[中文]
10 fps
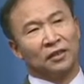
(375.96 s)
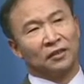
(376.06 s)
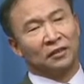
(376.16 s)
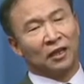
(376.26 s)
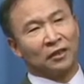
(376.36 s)

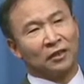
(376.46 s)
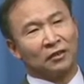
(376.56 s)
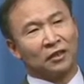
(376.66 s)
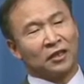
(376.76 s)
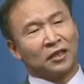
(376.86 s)
他的
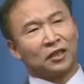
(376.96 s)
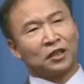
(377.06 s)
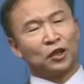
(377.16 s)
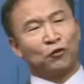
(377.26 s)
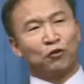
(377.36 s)
第一个
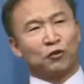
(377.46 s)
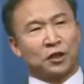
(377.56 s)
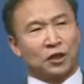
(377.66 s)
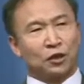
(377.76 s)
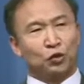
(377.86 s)
师傅
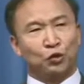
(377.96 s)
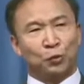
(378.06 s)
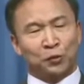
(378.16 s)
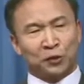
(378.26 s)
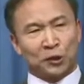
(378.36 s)
是须
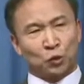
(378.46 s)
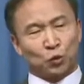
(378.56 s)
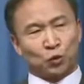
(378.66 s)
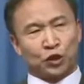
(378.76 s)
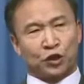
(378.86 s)
菩提
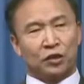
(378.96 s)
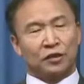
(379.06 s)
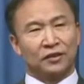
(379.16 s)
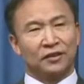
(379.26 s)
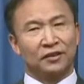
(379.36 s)
祖师，
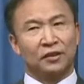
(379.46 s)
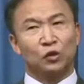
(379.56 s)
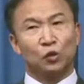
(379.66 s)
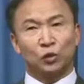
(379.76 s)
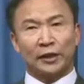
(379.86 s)

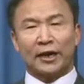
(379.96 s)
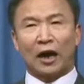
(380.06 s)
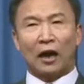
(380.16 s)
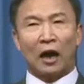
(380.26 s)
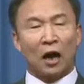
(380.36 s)
住在哪
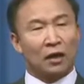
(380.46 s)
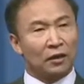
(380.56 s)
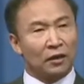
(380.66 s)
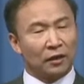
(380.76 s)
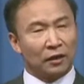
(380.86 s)
儿啊？
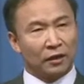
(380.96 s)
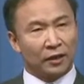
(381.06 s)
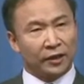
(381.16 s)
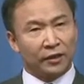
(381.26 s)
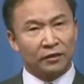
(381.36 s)

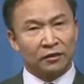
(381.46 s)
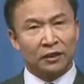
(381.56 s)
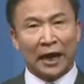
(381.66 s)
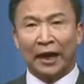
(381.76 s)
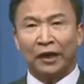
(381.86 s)
灵
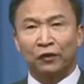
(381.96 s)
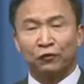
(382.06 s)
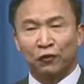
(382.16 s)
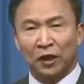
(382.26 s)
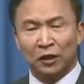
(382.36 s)
台
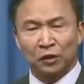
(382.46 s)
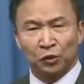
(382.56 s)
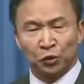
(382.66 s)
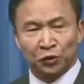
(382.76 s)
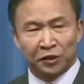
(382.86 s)
方
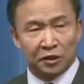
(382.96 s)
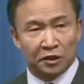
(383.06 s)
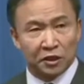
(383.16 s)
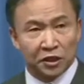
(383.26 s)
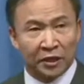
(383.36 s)
寸
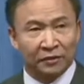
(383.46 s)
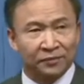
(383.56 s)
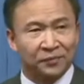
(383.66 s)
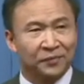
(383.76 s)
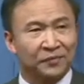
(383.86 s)
山，
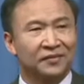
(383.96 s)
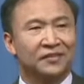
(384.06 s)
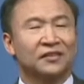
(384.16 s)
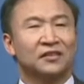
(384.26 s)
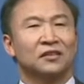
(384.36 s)

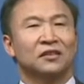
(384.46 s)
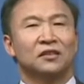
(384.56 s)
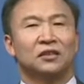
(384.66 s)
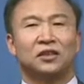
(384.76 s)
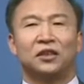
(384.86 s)

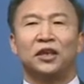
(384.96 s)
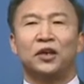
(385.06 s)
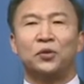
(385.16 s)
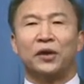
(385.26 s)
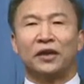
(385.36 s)
斜
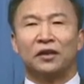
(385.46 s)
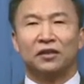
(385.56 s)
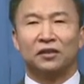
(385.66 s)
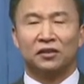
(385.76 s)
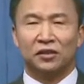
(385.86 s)
月
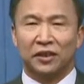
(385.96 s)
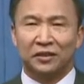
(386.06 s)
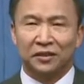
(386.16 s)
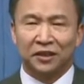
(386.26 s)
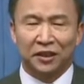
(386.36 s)

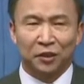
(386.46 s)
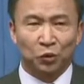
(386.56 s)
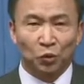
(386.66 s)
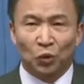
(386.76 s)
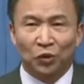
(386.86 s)
三星
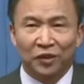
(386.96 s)
洞。